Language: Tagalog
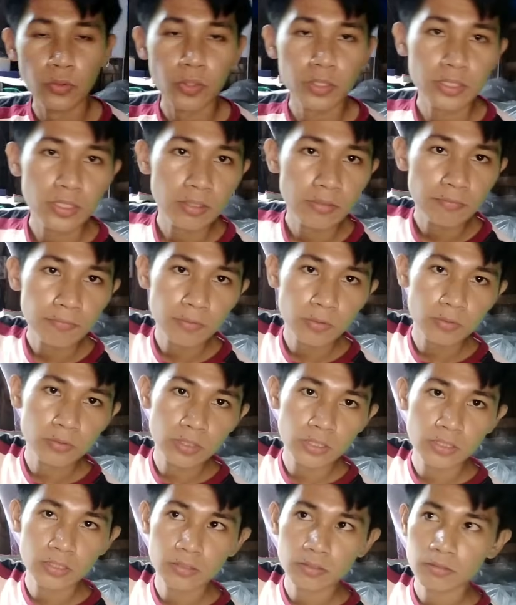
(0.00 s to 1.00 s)
Yung kanyang
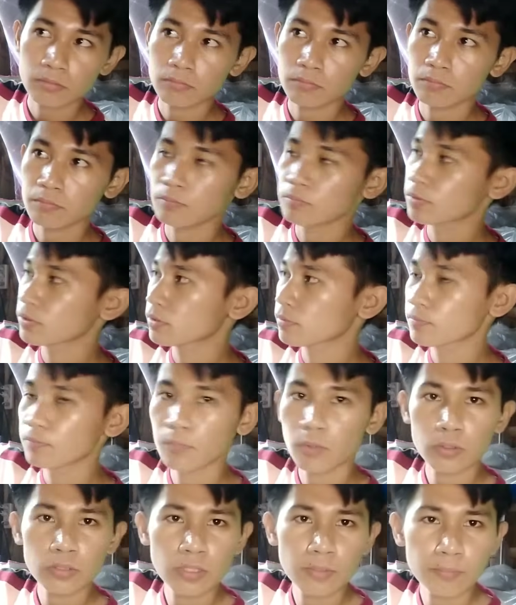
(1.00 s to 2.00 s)
floating
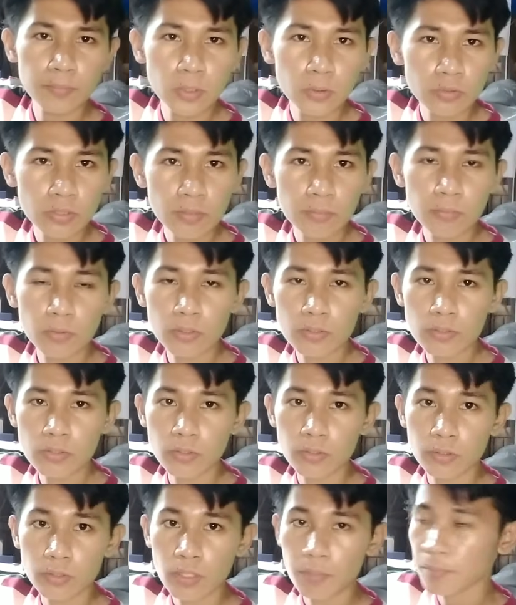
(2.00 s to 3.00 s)
volt floating
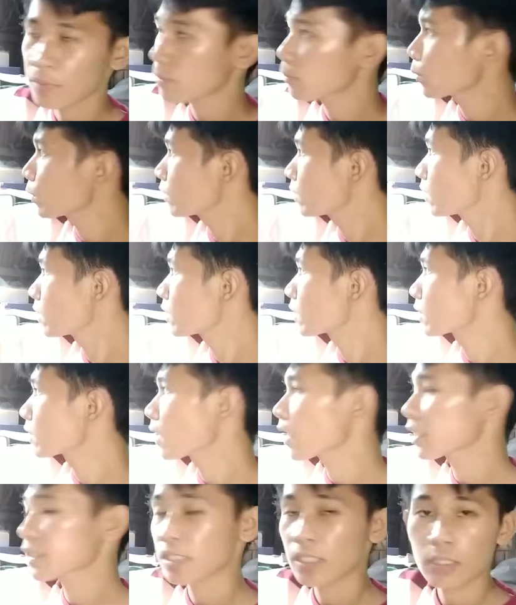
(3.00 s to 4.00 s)
volts or kapag full charge
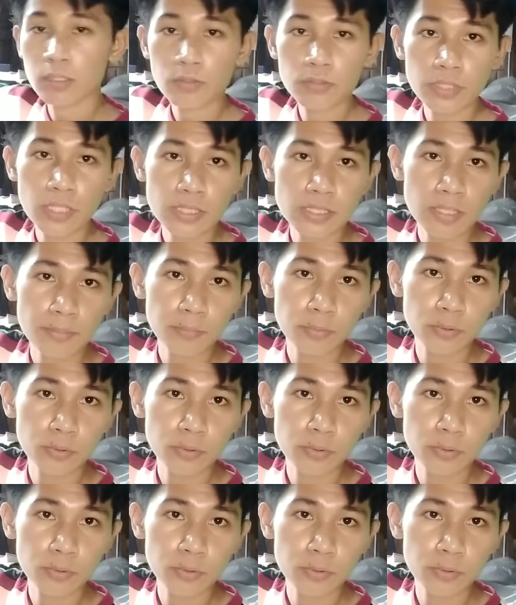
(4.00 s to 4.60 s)
na, sunod ko siya sa